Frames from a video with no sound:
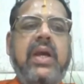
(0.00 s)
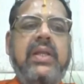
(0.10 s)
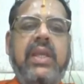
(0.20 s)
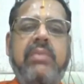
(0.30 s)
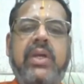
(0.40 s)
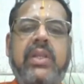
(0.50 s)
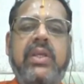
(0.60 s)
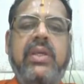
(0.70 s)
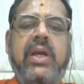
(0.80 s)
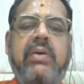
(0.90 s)
அதே மாதிரி
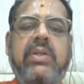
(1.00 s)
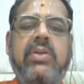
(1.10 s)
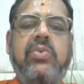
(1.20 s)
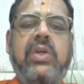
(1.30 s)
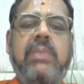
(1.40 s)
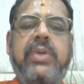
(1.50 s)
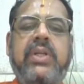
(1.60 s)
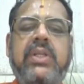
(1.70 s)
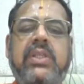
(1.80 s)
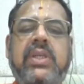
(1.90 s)
அவருக்கு
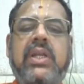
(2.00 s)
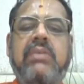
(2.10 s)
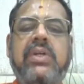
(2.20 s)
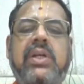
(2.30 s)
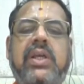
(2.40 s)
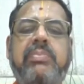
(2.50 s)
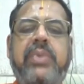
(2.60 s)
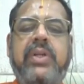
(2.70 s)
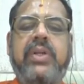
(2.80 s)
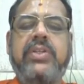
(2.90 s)
கொடுக்கப்பட்ட தரவுகளை
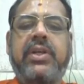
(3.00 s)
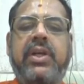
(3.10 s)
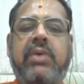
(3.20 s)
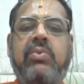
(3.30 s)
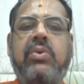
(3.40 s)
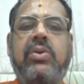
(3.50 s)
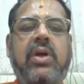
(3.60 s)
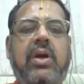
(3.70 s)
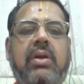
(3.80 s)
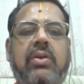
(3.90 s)
பற்றின ஒரு
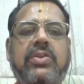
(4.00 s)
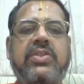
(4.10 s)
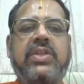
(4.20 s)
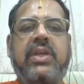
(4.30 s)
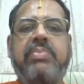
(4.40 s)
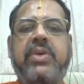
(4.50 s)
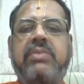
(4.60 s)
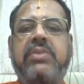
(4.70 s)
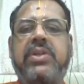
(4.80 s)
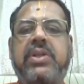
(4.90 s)
ஆலோசனை
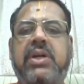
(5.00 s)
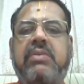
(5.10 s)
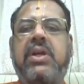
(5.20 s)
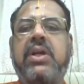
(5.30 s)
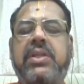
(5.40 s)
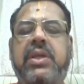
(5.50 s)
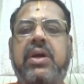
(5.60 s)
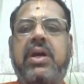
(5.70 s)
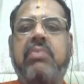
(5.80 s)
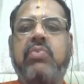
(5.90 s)
பெறுவதற்கு அவருக்கு
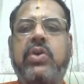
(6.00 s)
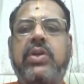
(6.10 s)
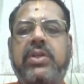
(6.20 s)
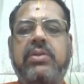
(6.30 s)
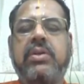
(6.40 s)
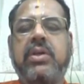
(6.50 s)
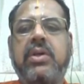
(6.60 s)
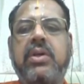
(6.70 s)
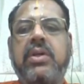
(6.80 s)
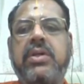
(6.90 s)
அதிகாரம் உண்டு
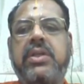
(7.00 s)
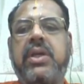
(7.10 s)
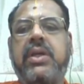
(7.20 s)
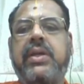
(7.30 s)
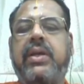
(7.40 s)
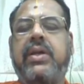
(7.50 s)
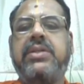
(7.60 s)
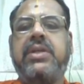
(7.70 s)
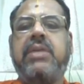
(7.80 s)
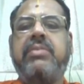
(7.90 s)
இது ஏ கே
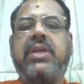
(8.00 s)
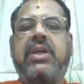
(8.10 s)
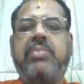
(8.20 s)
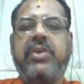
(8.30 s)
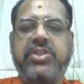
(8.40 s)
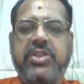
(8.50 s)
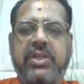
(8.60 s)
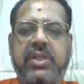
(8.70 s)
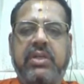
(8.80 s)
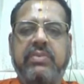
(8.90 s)
ராஜன் கமிட்டியை
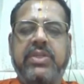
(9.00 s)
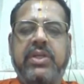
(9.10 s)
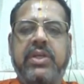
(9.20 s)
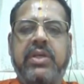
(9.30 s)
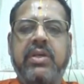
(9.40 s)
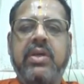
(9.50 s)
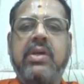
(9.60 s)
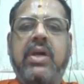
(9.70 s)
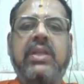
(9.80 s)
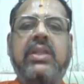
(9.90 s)
படிச்சிருந்தாலும் சரி
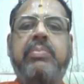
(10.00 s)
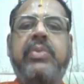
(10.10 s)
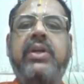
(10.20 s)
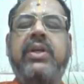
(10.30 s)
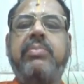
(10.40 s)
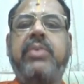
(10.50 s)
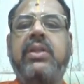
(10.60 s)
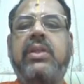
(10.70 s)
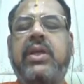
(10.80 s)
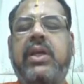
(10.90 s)
அந்த படிக்க
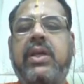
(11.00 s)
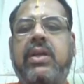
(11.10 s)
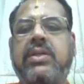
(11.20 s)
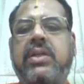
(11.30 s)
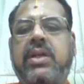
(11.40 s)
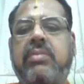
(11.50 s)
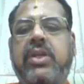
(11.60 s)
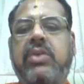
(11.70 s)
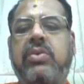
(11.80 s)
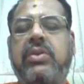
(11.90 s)
அந்த ஏ கே ராஜன்
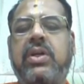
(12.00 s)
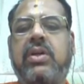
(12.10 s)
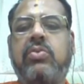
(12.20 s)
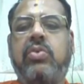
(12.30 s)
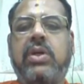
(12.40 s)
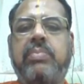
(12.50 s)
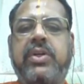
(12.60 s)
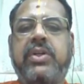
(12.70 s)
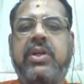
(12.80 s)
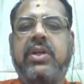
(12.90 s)
கமிட்டி கொடுக்க
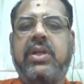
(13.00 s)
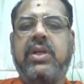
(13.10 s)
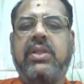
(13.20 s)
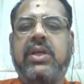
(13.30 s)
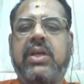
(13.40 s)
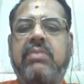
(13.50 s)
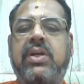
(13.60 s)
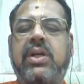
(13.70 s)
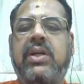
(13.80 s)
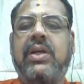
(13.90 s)
கொடுக்கப்பட்டிருக்கிற
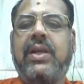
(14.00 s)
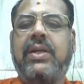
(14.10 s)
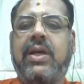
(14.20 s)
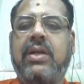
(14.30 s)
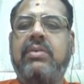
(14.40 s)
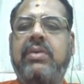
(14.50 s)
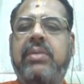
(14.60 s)
தரவுகள் கரெக்டானு